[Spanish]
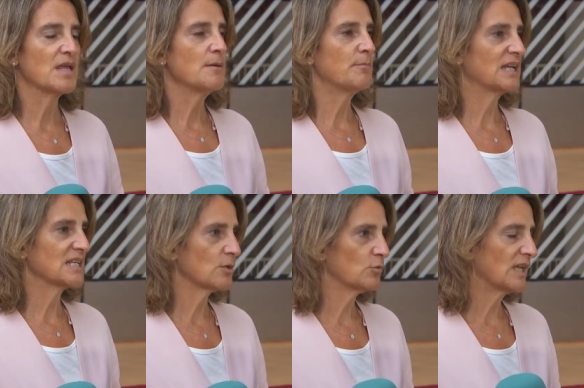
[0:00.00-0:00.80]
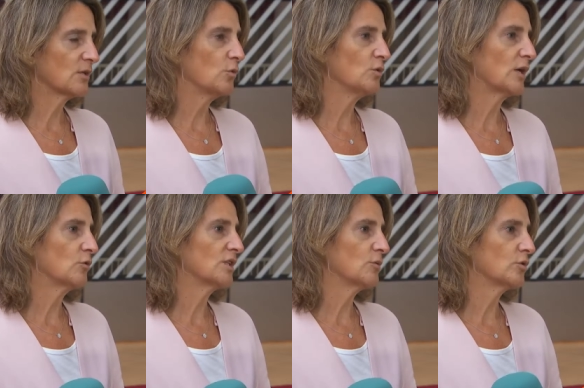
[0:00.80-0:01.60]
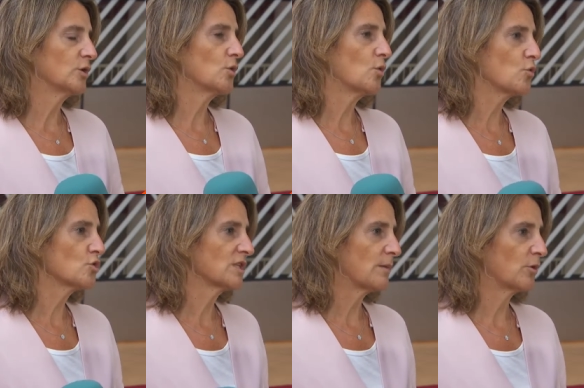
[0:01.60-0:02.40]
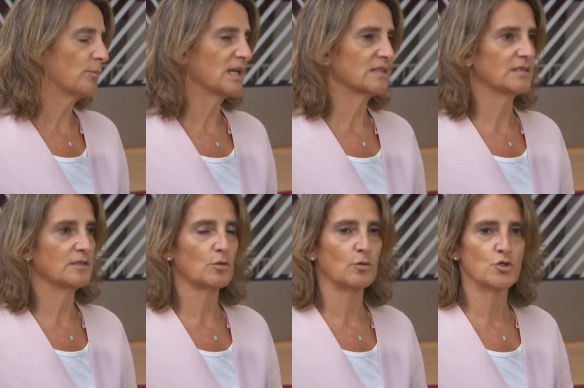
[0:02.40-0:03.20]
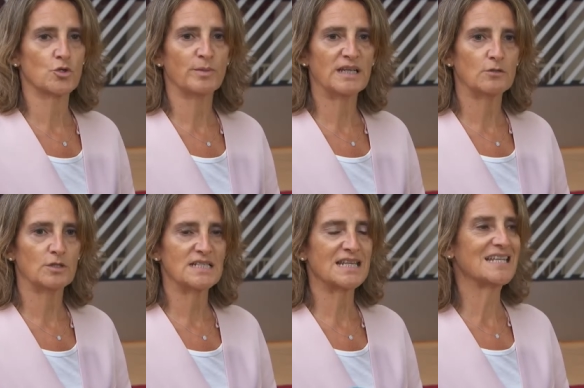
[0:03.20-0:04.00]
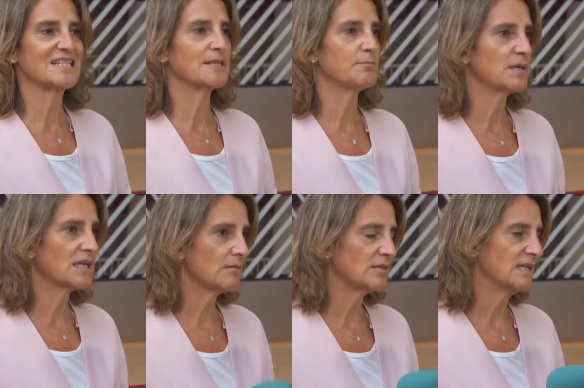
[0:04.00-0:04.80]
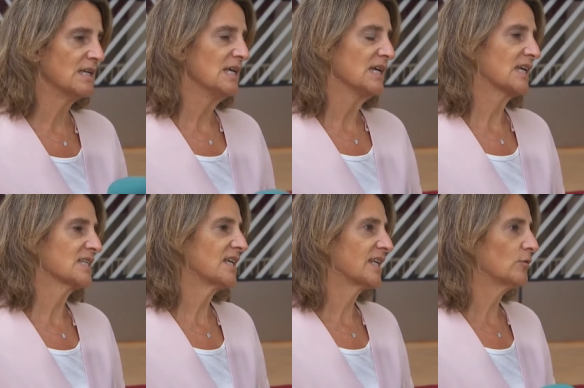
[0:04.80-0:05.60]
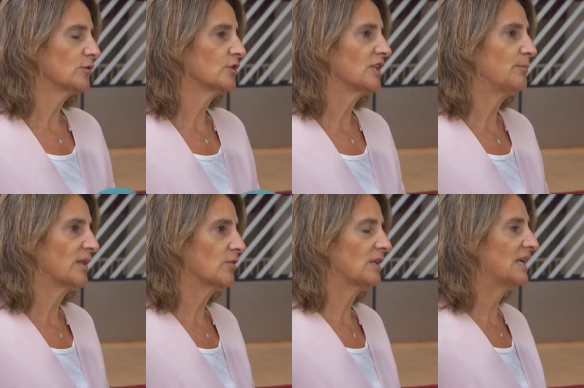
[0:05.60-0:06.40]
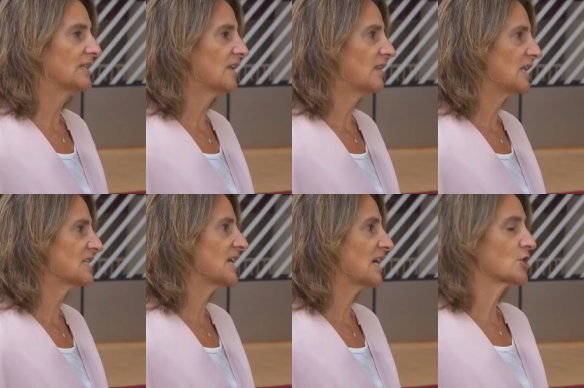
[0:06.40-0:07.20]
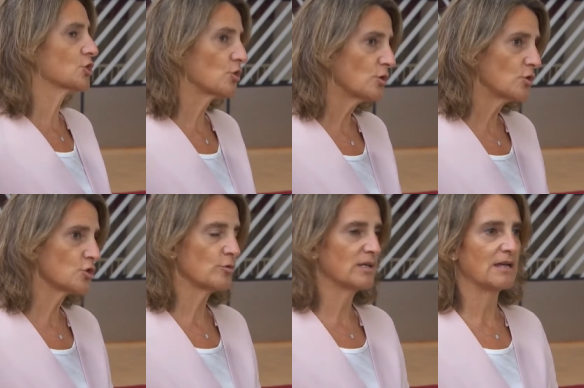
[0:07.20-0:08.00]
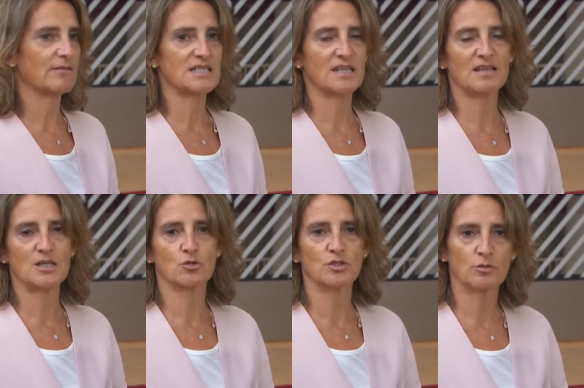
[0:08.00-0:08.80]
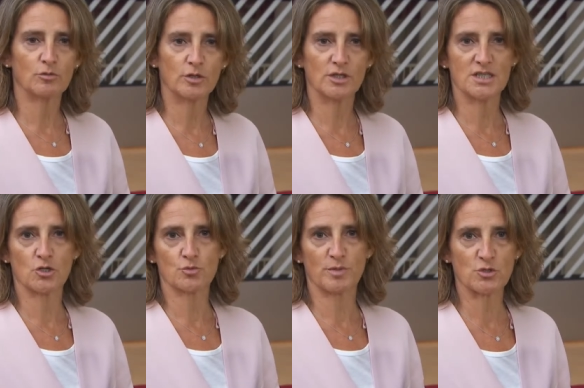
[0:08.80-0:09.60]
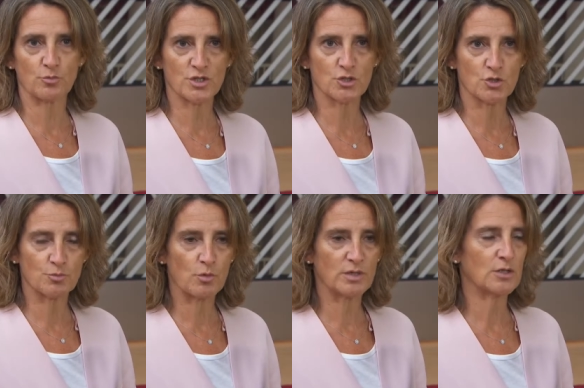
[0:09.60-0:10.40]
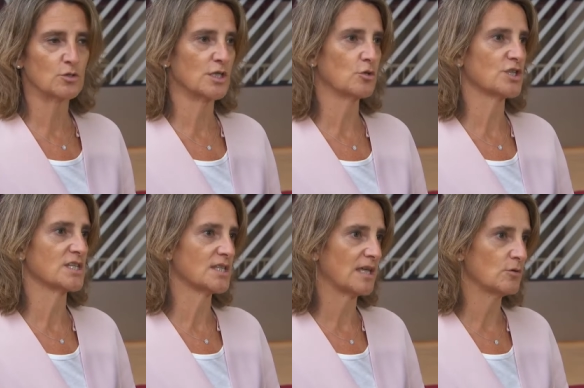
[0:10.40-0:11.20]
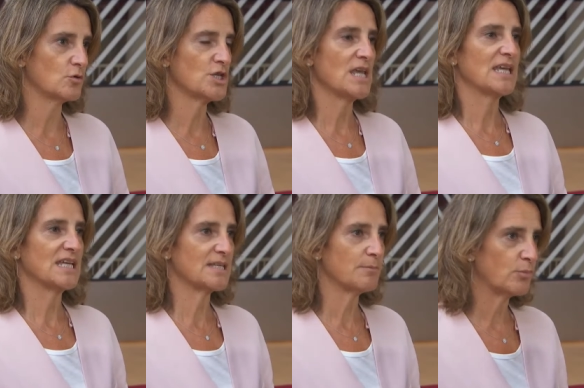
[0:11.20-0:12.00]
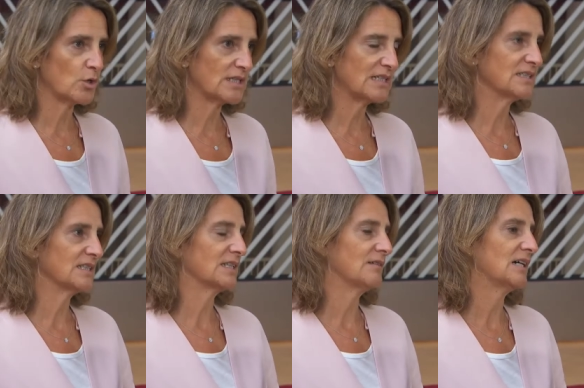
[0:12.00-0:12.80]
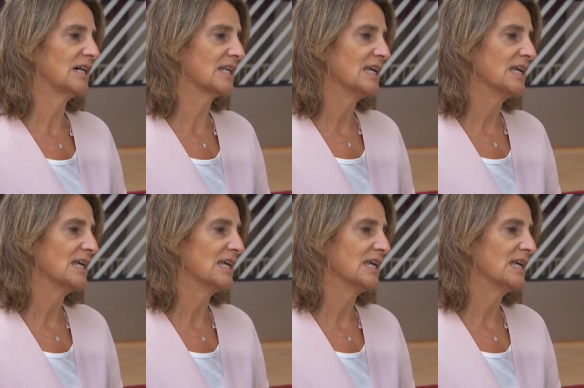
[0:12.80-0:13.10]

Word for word: para asegurar una contribución justa por parte de todos los operadores, es inviable que esta reducción del precio de la electricidad se haga solo sobre la base de las contribuciones de los presupuestos públicos de los estados. Es importante trabajar